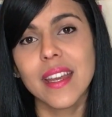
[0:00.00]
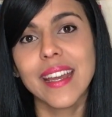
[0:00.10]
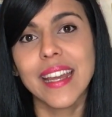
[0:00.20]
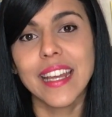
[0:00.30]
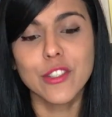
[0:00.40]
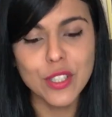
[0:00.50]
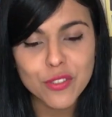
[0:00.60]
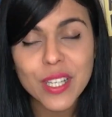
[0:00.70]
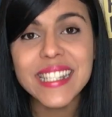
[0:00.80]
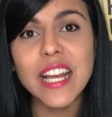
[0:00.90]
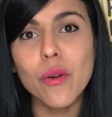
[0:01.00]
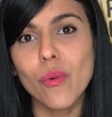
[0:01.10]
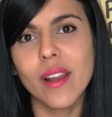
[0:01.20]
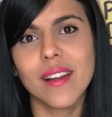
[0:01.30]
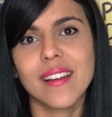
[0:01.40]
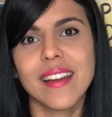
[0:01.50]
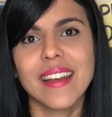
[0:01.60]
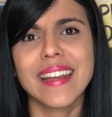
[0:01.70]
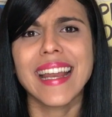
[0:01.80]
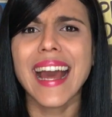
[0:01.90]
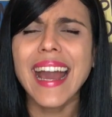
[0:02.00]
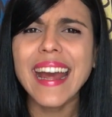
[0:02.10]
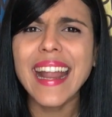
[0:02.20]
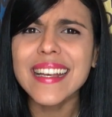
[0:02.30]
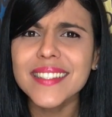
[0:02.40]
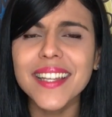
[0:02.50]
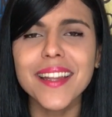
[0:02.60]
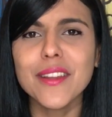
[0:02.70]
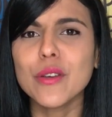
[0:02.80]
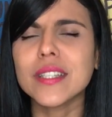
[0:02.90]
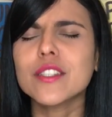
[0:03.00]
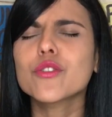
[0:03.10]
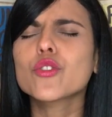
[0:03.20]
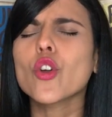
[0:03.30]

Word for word: eh, yo estoy segura que la gracia de Dios es